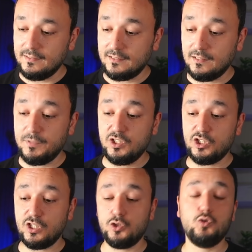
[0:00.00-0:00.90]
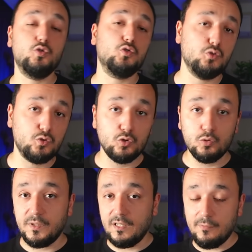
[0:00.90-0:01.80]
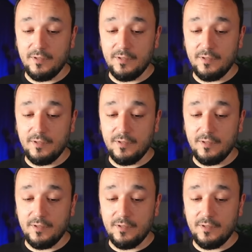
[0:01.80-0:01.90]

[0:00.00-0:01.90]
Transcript: Ya da bir dışarı çıkıyorsunuzdur bir ne